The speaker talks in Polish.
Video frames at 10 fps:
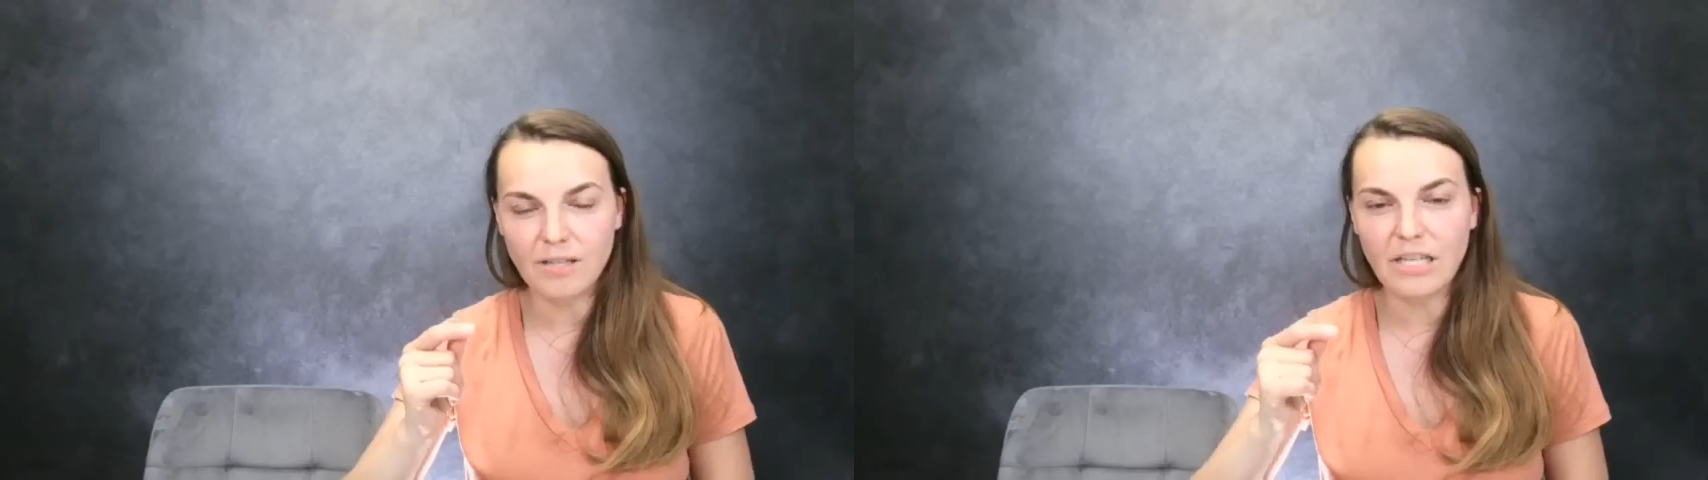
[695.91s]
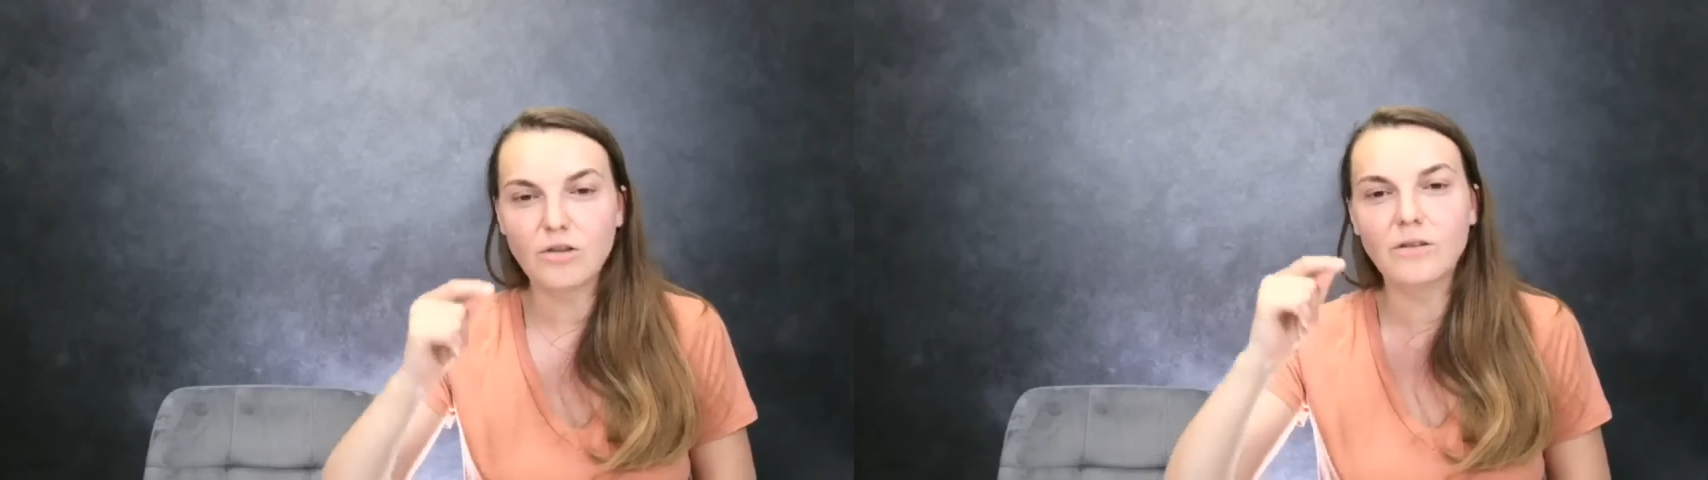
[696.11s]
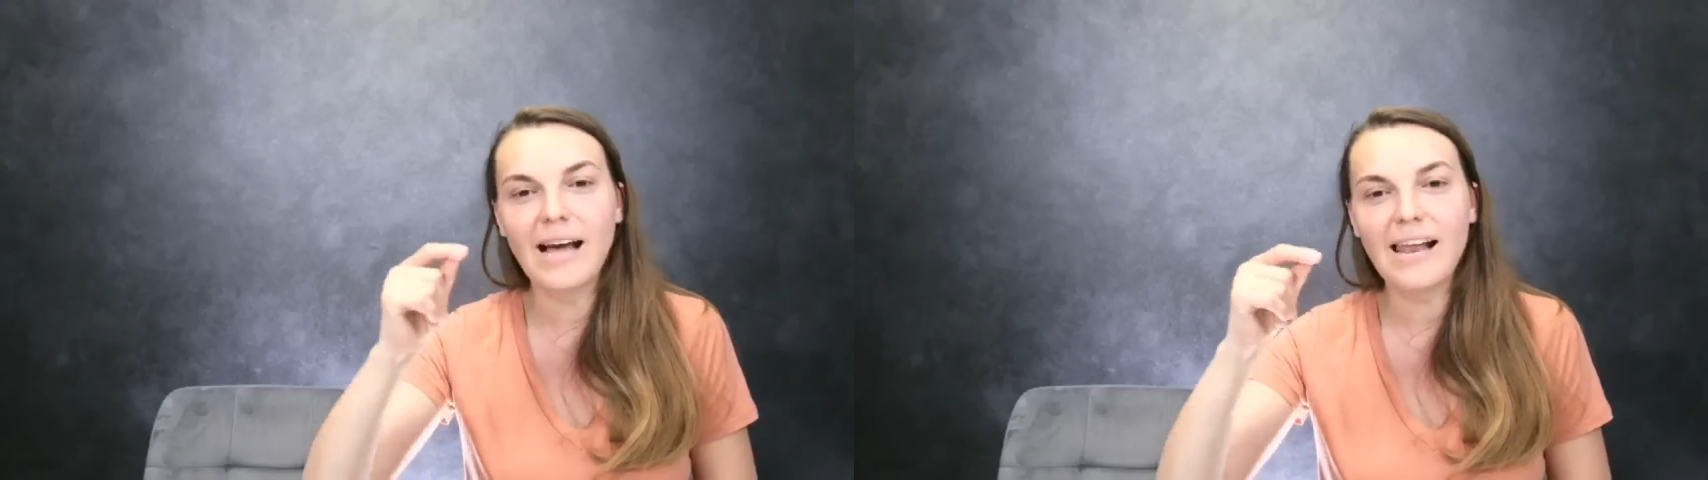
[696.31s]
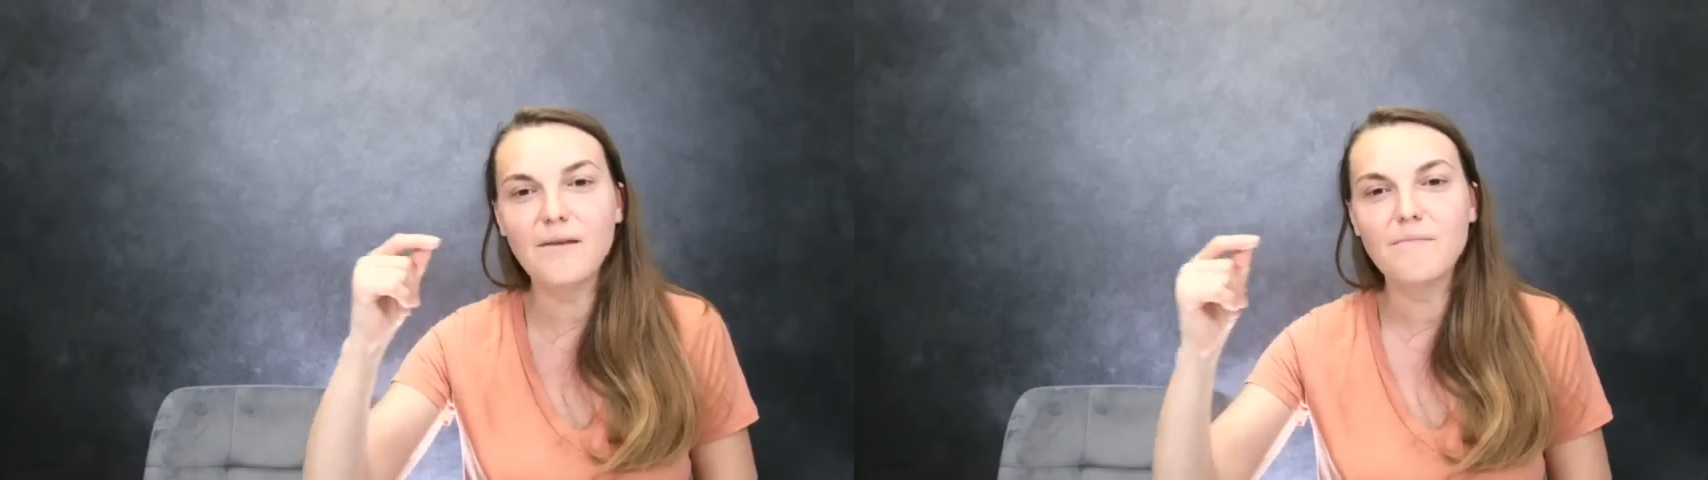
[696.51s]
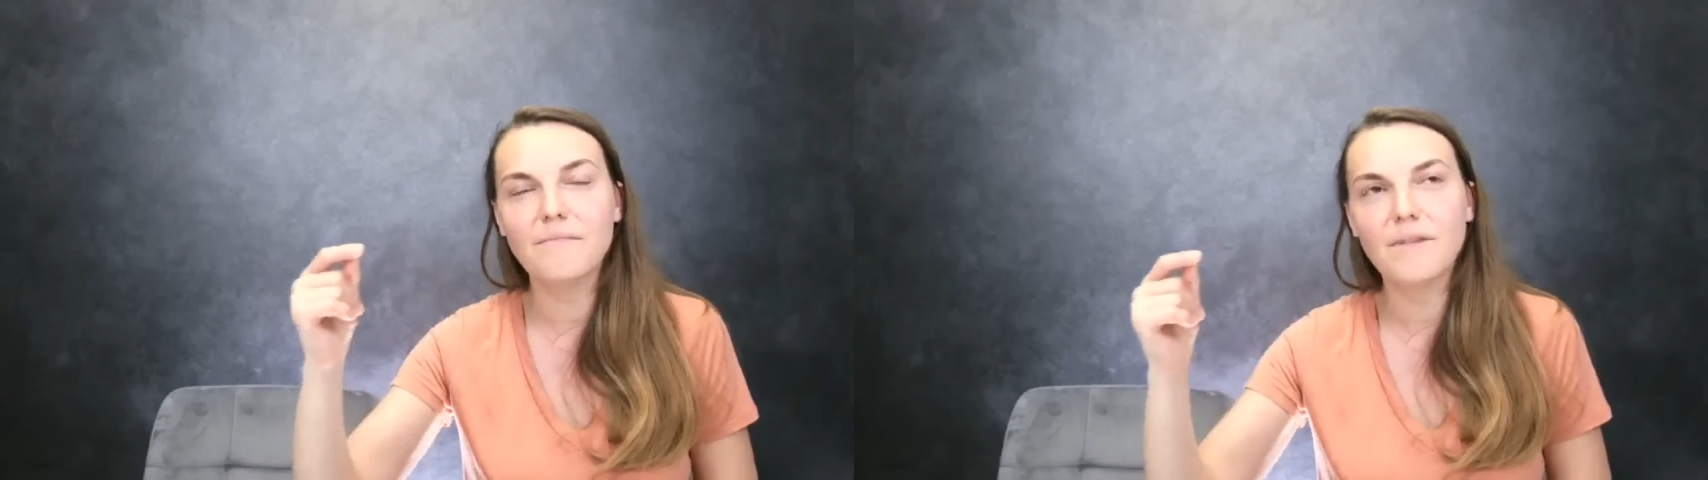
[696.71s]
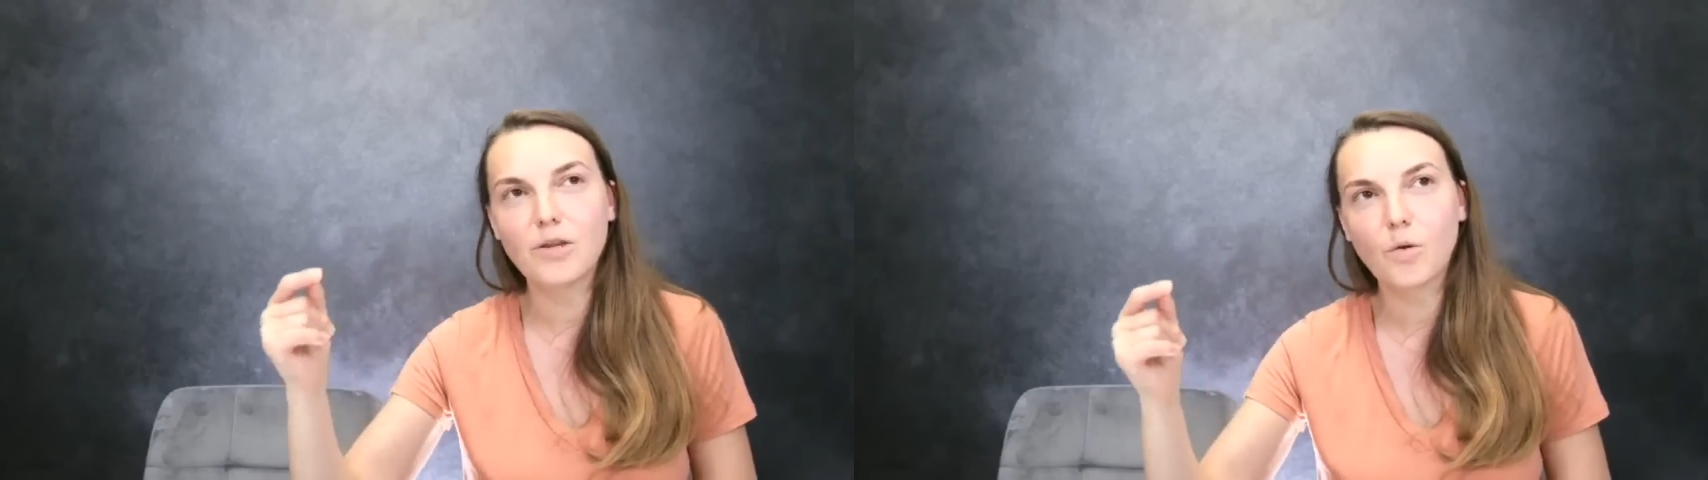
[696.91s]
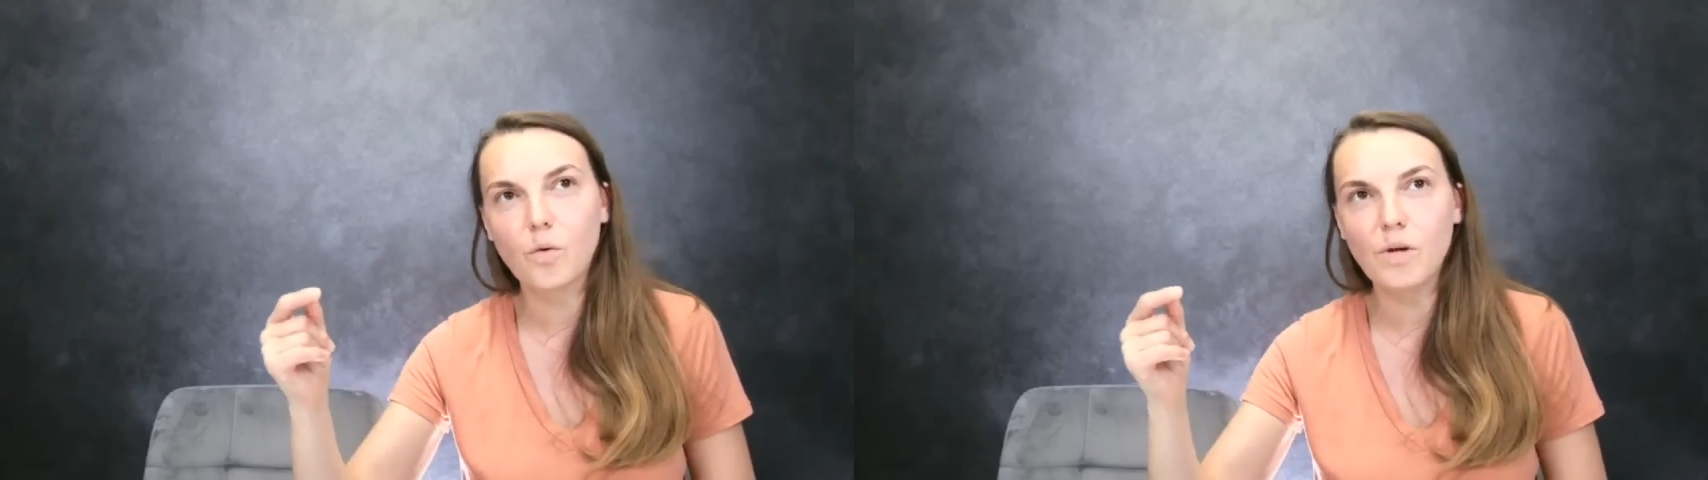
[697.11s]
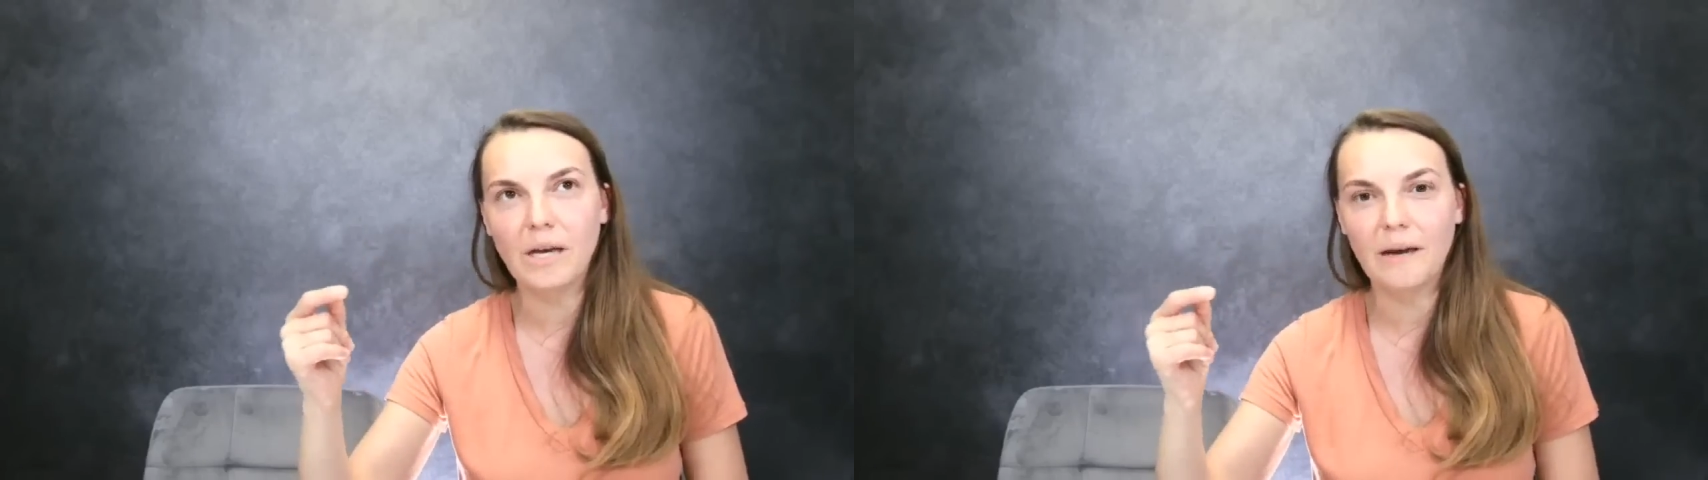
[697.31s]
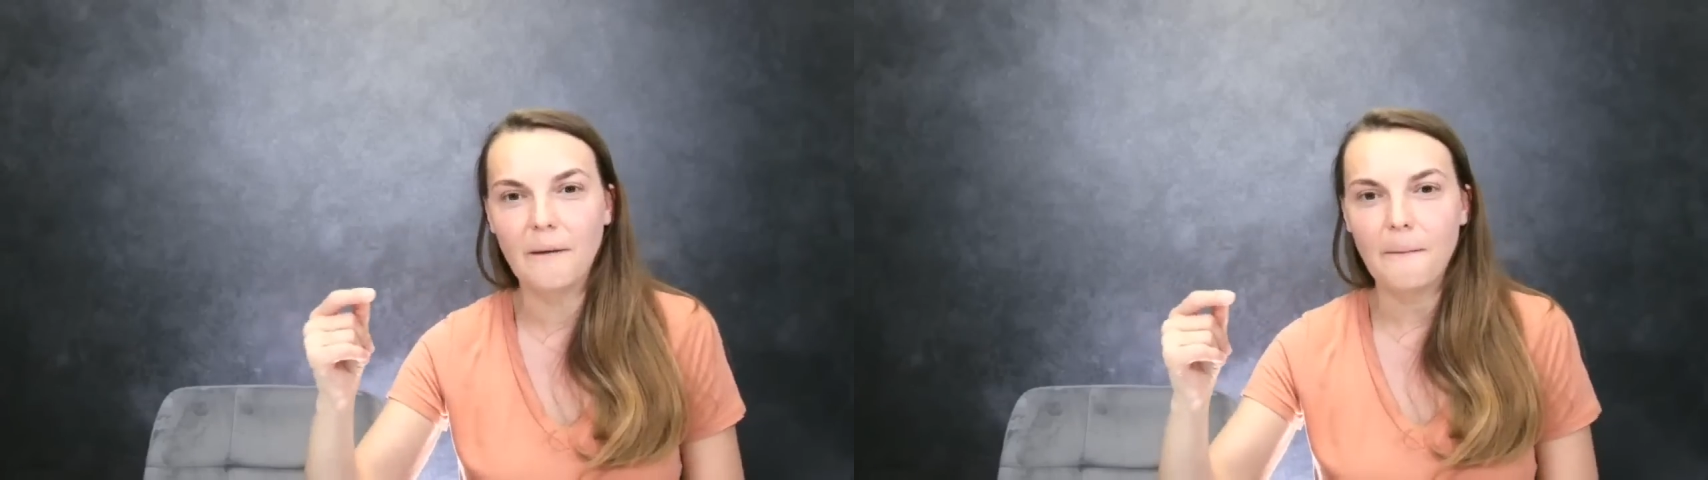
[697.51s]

Znaczy on dalej metkuje,